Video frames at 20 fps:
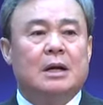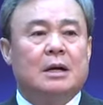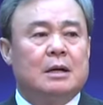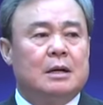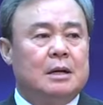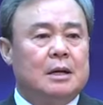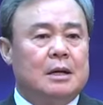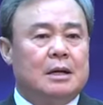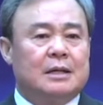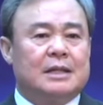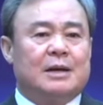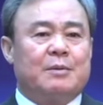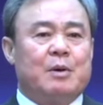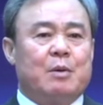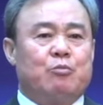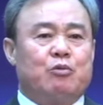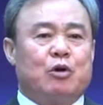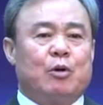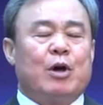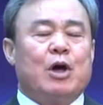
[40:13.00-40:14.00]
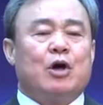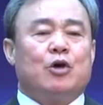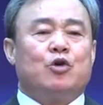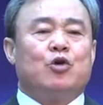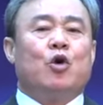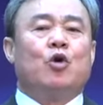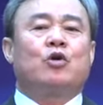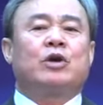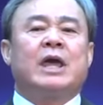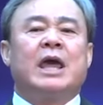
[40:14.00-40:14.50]
어디 한번 물어.
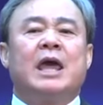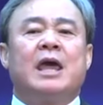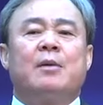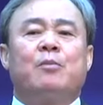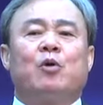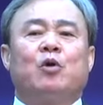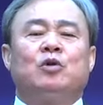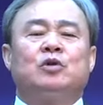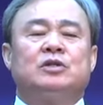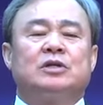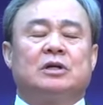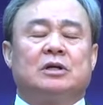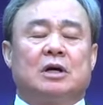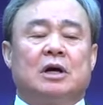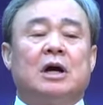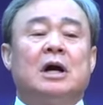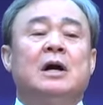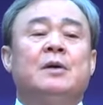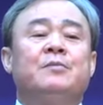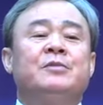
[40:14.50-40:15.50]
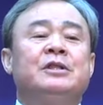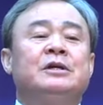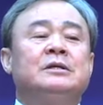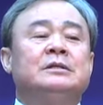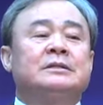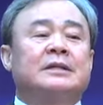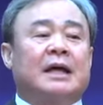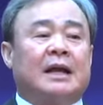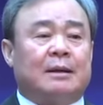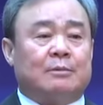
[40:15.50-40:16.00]
욕해본 적 없는
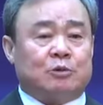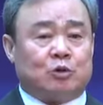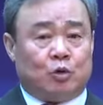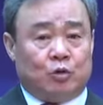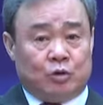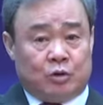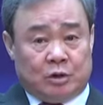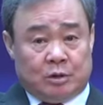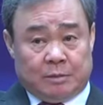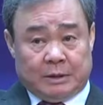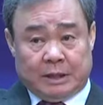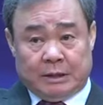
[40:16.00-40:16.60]
사람 손 들어봐요.